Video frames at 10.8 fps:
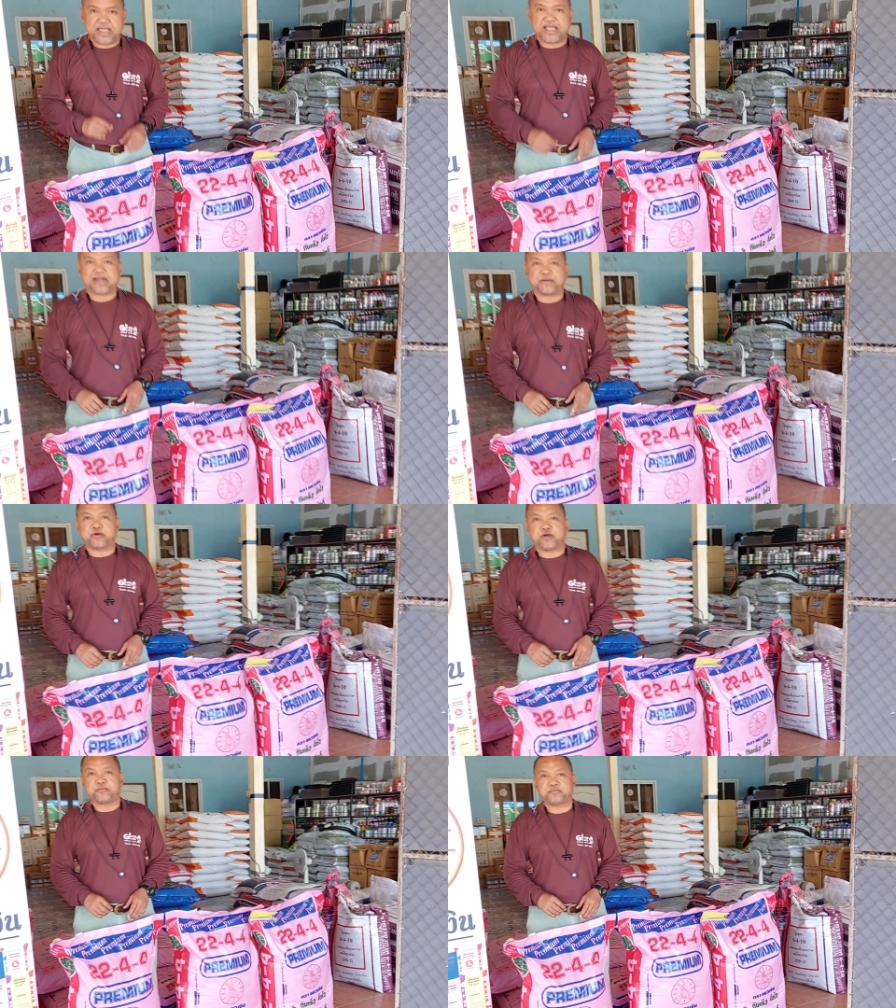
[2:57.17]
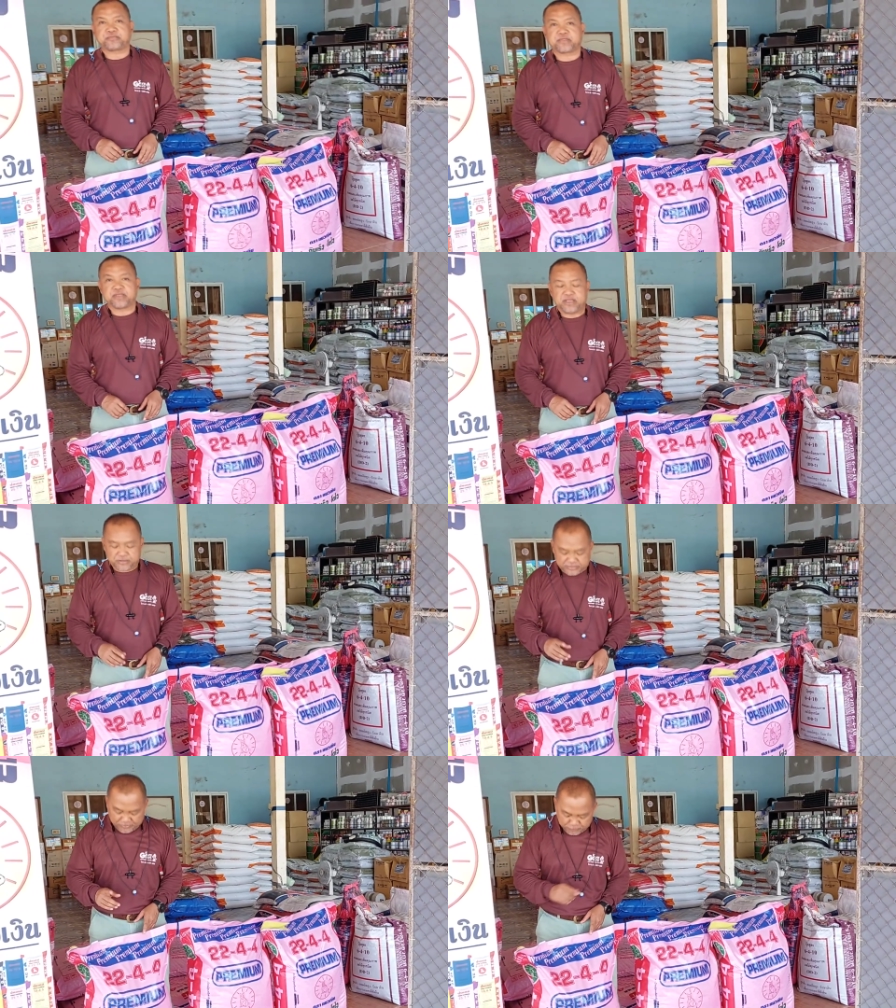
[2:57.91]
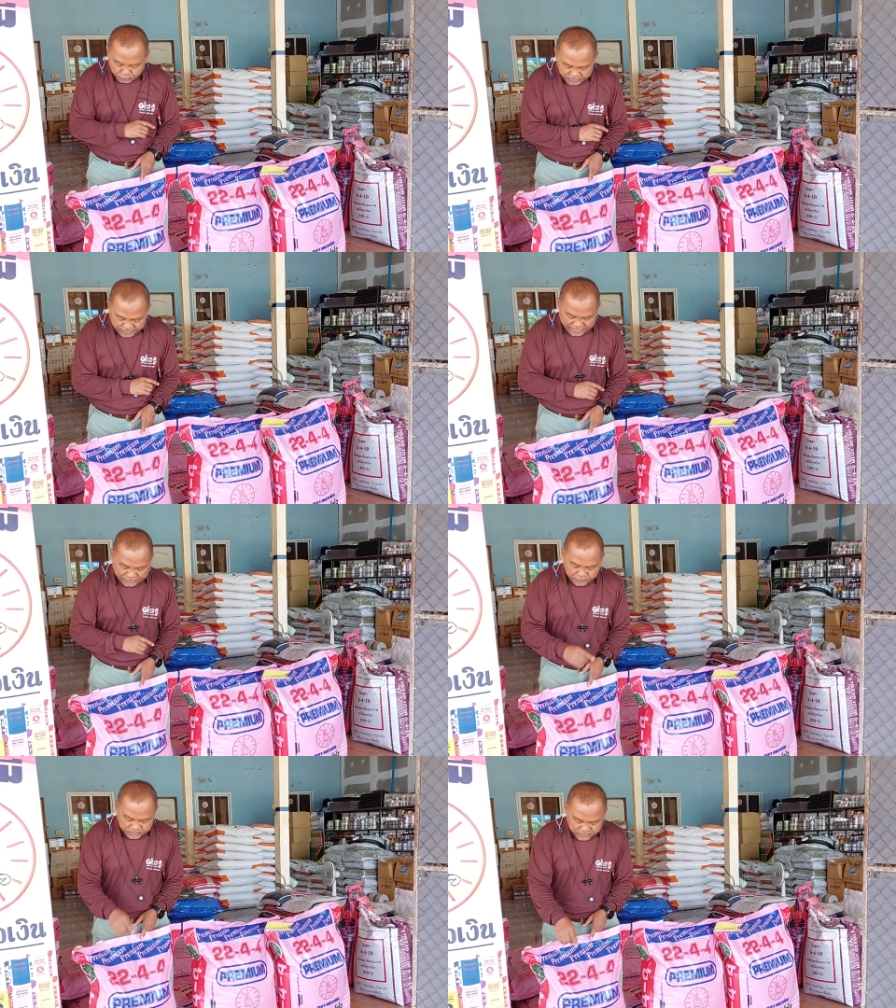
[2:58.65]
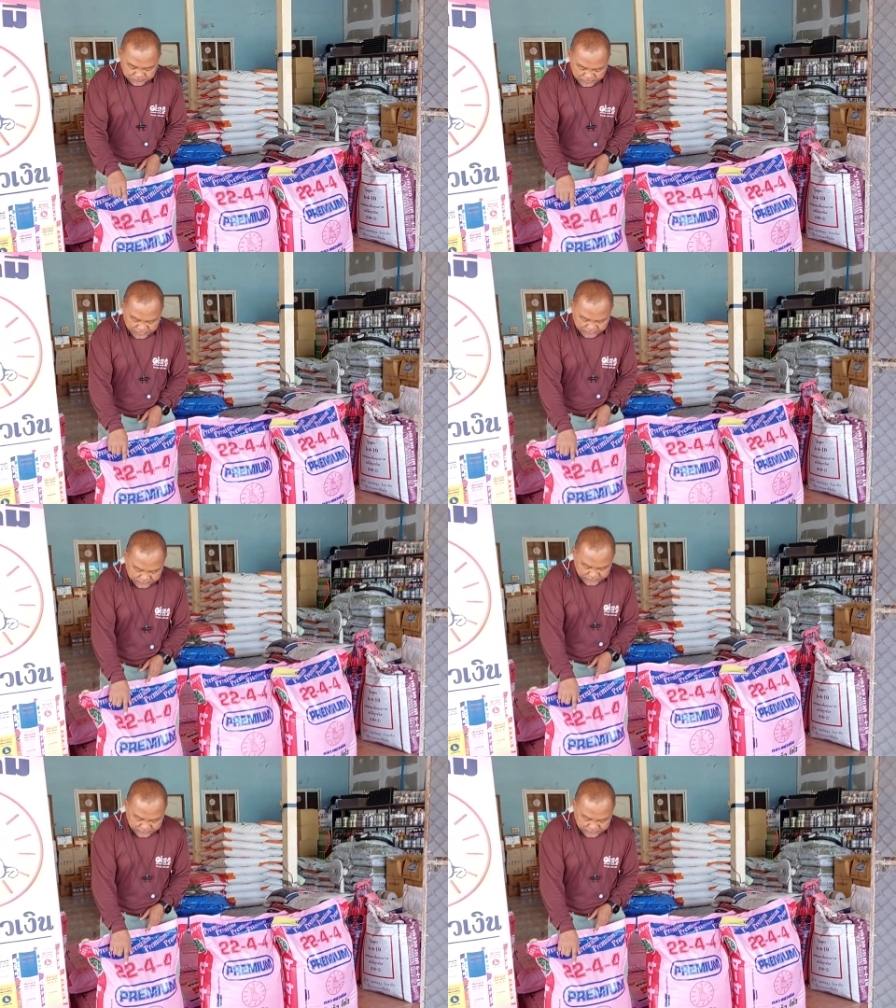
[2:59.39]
อ่าครับผมเต็มสูตรยังไงก็คือมี